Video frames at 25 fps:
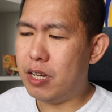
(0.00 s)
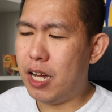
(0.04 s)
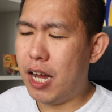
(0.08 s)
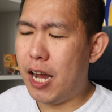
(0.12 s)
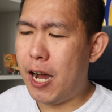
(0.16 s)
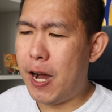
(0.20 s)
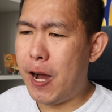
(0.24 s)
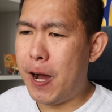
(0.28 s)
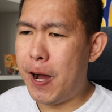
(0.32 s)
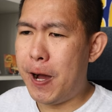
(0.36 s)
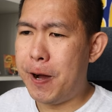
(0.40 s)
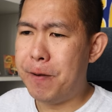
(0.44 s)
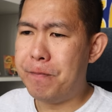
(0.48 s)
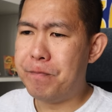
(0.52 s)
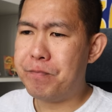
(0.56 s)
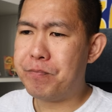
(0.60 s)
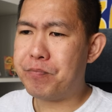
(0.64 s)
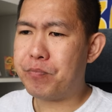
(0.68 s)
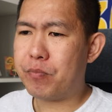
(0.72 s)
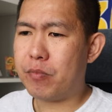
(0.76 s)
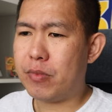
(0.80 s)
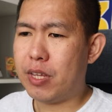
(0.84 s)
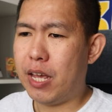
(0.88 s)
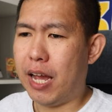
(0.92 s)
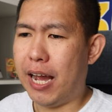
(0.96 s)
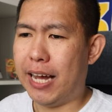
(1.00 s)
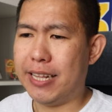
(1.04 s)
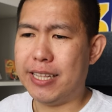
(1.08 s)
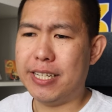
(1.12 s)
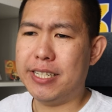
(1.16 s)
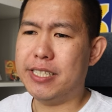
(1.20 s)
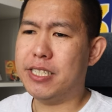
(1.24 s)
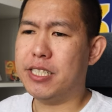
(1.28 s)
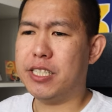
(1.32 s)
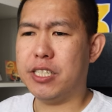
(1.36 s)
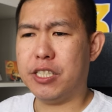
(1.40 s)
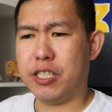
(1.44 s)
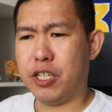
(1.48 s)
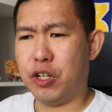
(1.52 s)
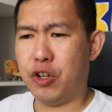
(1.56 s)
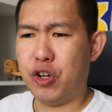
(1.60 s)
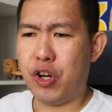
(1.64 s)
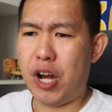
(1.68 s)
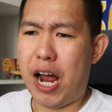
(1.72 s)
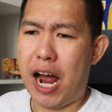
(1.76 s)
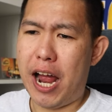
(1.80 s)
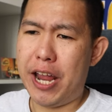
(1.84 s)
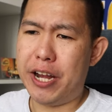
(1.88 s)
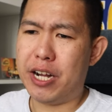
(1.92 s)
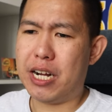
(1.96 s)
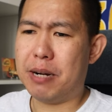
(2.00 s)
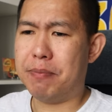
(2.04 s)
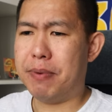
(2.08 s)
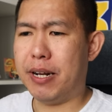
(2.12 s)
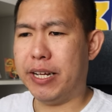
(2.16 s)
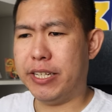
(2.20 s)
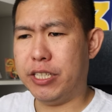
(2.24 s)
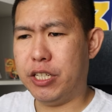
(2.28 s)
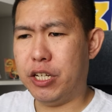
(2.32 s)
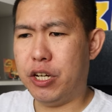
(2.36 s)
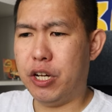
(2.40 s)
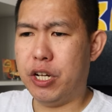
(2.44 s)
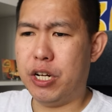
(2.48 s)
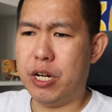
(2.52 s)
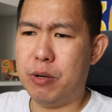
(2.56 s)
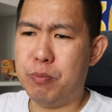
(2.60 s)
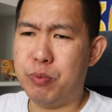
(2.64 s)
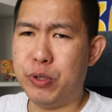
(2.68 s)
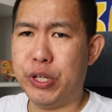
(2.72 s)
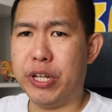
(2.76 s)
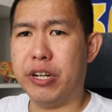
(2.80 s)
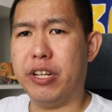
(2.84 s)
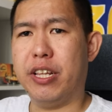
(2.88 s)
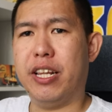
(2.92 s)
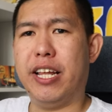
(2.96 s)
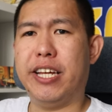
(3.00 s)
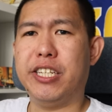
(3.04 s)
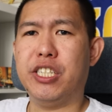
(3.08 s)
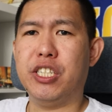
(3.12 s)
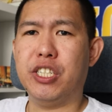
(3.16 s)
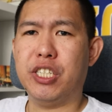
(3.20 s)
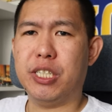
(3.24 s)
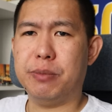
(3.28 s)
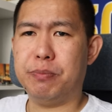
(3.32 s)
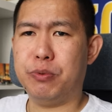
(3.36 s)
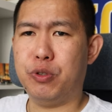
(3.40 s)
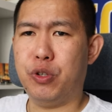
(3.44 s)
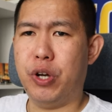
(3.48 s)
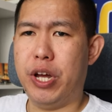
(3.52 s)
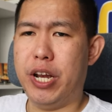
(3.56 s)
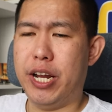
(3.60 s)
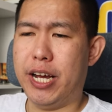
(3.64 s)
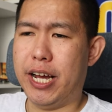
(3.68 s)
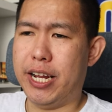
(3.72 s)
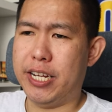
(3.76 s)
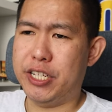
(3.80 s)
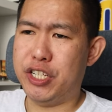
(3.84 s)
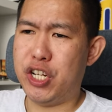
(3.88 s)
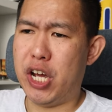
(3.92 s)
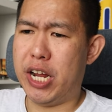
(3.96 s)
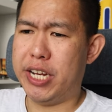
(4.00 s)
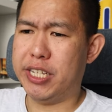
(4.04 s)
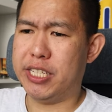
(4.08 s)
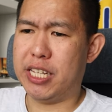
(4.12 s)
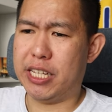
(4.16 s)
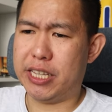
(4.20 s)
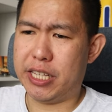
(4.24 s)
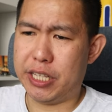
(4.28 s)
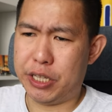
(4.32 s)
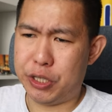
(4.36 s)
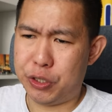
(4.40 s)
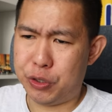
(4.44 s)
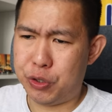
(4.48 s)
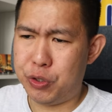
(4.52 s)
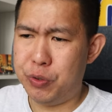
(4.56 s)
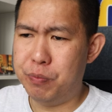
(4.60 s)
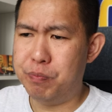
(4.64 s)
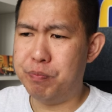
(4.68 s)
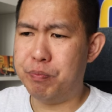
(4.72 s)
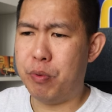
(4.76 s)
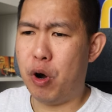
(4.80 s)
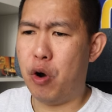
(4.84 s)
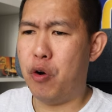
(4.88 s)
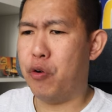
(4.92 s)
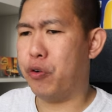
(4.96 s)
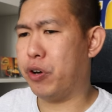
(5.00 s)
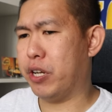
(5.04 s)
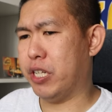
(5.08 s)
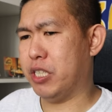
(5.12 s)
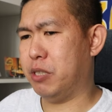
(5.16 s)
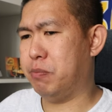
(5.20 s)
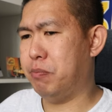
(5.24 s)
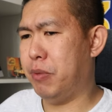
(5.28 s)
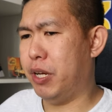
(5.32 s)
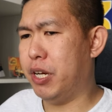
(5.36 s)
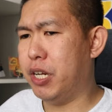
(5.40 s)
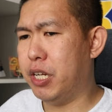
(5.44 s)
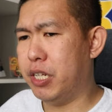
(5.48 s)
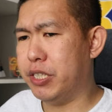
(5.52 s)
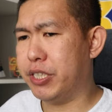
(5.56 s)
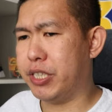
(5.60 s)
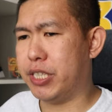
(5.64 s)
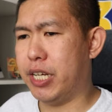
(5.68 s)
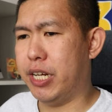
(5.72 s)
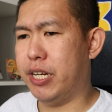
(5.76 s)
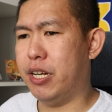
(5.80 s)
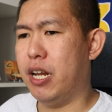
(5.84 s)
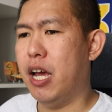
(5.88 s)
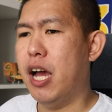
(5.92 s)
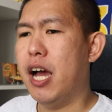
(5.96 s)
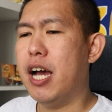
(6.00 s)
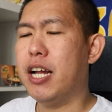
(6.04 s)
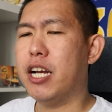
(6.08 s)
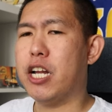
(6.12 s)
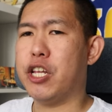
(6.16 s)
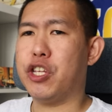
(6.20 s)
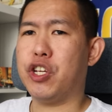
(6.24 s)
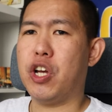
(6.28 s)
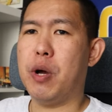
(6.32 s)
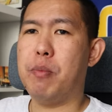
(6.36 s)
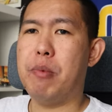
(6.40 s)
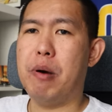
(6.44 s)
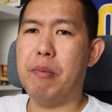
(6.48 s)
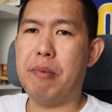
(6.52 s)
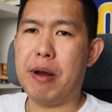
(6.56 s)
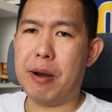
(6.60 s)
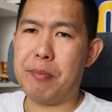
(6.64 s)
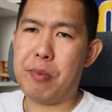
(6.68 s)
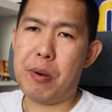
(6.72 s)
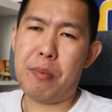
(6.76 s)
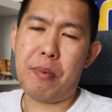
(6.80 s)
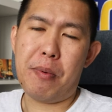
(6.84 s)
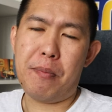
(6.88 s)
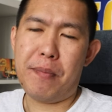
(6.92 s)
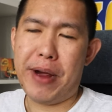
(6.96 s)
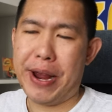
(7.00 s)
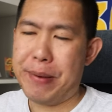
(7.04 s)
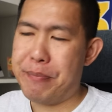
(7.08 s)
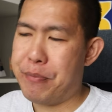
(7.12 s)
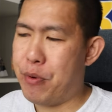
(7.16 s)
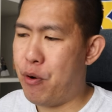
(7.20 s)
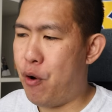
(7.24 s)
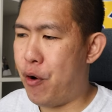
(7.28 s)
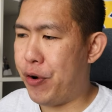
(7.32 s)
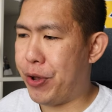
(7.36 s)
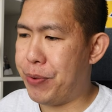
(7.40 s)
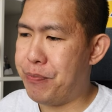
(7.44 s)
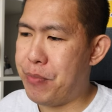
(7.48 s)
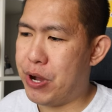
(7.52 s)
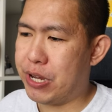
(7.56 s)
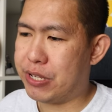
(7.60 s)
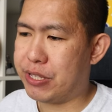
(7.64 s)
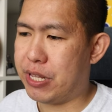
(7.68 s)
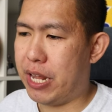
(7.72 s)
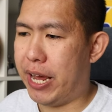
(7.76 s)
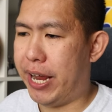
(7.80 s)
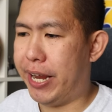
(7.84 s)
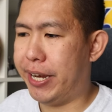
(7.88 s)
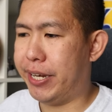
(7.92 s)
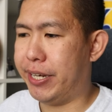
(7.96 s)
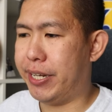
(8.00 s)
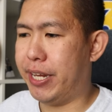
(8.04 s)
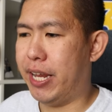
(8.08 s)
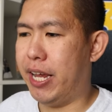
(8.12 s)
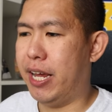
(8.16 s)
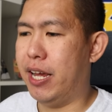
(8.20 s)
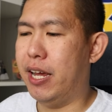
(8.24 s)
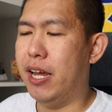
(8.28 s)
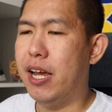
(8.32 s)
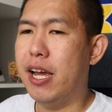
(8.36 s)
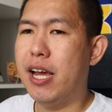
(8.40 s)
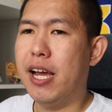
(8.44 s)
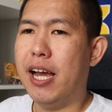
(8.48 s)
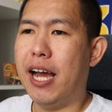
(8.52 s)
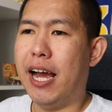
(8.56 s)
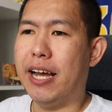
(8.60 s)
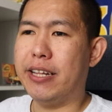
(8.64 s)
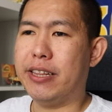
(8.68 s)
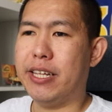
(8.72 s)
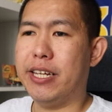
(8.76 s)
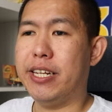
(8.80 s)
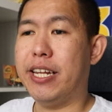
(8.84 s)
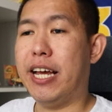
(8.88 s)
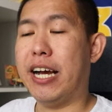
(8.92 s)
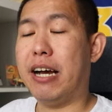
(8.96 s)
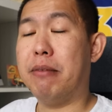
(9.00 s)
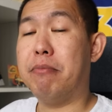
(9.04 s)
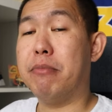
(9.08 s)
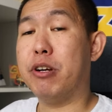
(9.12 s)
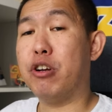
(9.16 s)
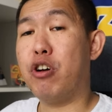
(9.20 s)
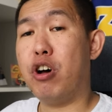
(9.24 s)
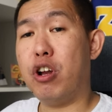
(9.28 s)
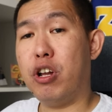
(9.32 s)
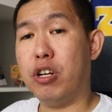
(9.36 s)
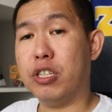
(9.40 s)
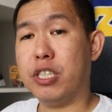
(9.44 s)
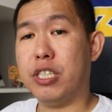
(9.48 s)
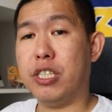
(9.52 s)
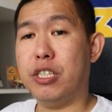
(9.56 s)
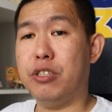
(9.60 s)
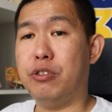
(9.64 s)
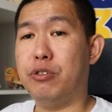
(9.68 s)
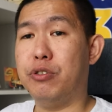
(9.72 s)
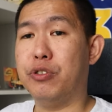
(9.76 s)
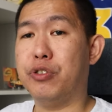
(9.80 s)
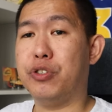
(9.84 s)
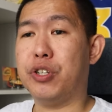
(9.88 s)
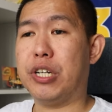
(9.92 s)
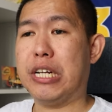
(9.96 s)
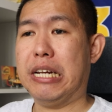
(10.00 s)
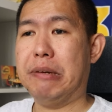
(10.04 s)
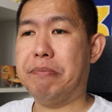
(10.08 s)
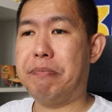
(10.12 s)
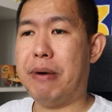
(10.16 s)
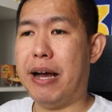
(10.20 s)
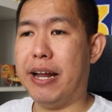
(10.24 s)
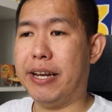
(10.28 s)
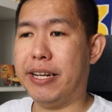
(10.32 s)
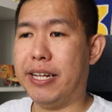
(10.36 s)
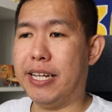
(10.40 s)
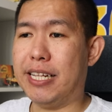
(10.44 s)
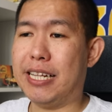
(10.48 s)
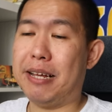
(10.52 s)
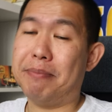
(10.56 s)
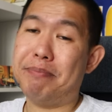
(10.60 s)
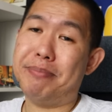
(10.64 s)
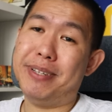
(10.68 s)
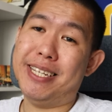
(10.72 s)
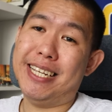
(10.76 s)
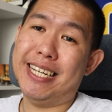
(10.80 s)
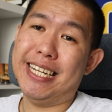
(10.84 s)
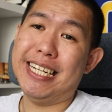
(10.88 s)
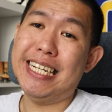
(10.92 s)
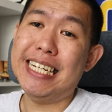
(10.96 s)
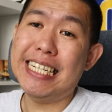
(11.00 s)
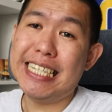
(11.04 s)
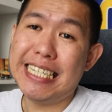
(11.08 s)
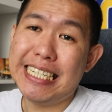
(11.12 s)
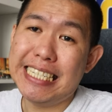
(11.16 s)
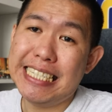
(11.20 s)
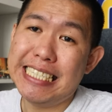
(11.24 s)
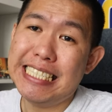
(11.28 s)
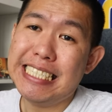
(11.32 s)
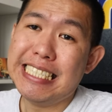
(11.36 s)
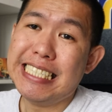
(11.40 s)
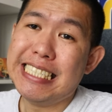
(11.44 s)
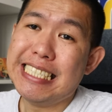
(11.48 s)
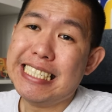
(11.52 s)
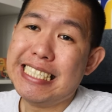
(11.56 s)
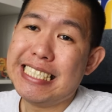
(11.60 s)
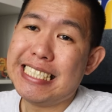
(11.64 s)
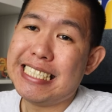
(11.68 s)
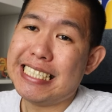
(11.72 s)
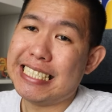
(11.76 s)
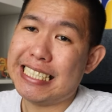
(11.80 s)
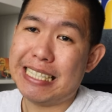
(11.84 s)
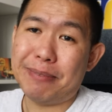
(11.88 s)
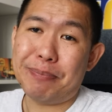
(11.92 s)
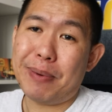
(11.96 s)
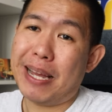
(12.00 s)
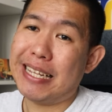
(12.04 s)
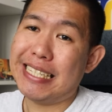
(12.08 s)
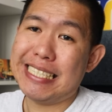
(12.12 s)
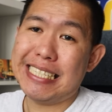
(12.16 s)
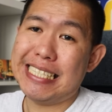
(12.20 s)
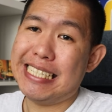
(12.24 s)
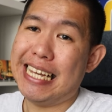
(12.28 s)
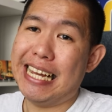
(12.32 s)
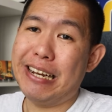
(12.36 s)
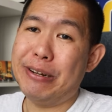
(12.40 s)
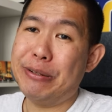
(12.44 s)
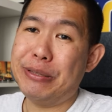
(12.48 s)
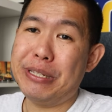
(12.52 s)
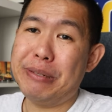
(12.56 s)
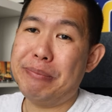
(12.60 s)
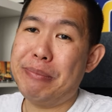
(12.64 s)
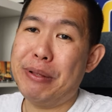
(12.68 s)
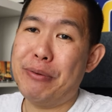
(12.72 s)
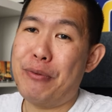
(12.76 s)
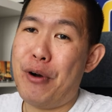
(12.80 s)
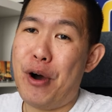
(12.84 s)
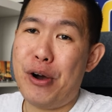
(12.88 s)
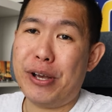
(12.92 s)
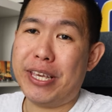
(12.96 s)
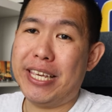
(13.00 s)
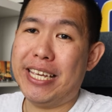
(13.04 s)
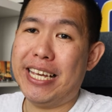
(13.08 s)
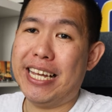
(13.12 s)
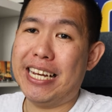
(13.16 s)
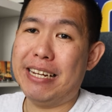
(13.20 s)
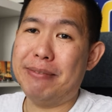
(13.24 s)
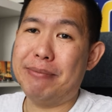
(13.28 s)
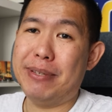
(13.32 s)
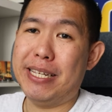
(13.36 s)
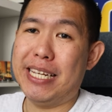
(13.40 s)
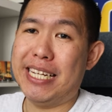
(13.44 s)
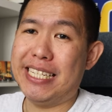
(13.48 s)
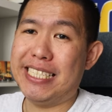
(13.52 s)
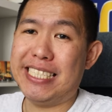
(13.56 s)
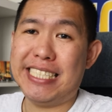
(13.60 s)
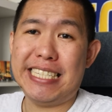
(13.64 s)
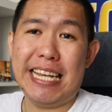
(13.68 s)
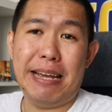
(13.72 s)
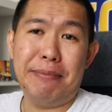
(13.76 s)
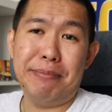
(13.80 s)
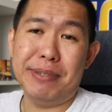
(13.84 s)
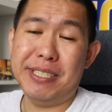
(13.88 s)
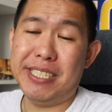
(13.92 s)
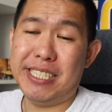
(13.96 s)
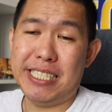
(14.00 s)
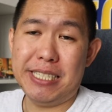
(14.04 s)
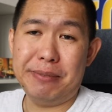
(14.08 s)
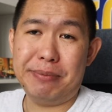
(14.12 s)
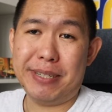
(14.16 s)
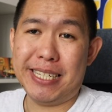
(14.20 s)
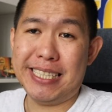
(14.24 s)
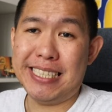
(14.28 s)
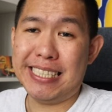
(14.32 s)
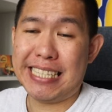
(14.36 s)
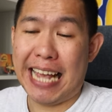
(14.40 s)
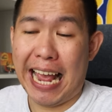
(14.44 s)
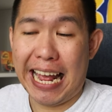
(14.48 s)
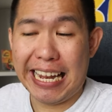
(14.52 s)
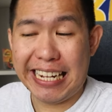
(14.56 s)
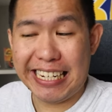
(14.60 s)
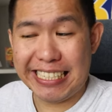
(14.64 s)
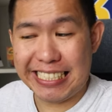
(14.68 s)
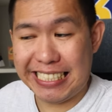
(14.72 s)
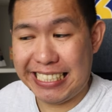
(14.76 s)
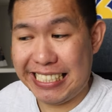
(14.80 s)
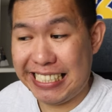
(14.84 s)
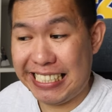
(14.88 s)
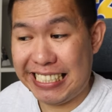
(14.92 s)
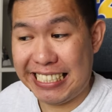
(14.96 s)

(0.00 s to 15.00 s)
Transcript: um, I think this is a good hire apalagi juga dia punya relationship juga dengan Giannis Antetokounmpo, Chris Middleton dan juga beberapa pemain Milwaukee Bucks lainnya. I think ini akan menolong sih untuk kedepannya tapi ya tetap aja sih I don't think Milwaukee gonna be a championship contender sih